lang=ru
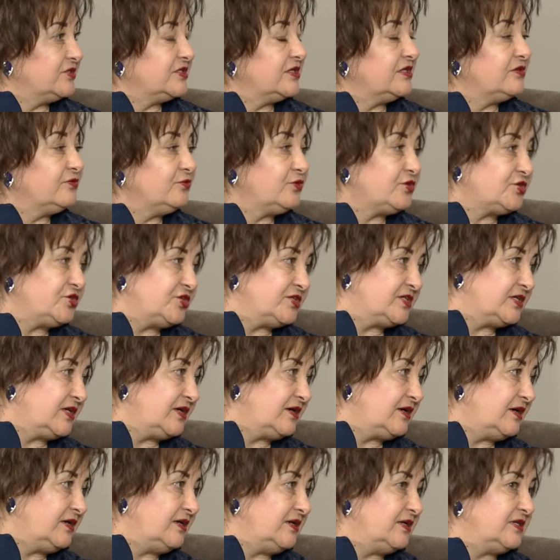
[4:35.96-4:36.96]
и творческие
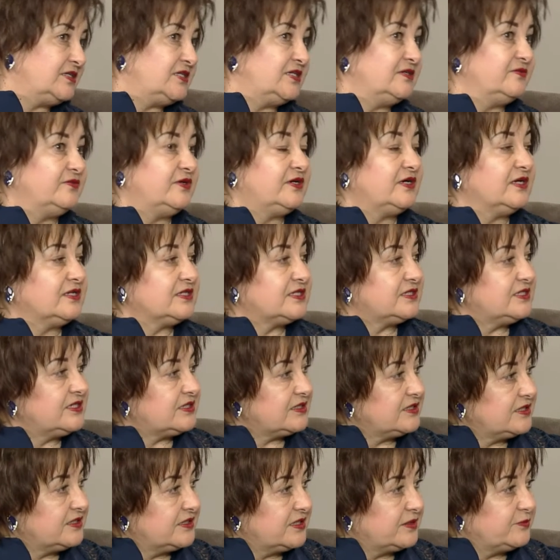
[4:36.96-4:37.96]
коллективы, и
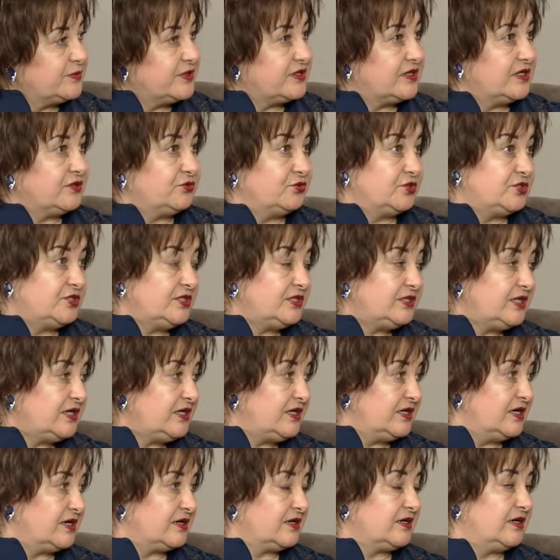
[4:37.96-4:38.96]
концертные номера. То есть это
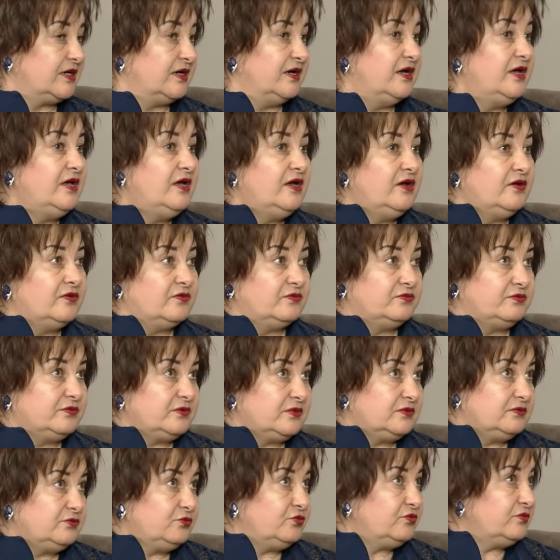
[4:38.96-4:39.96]
яркое. Ну,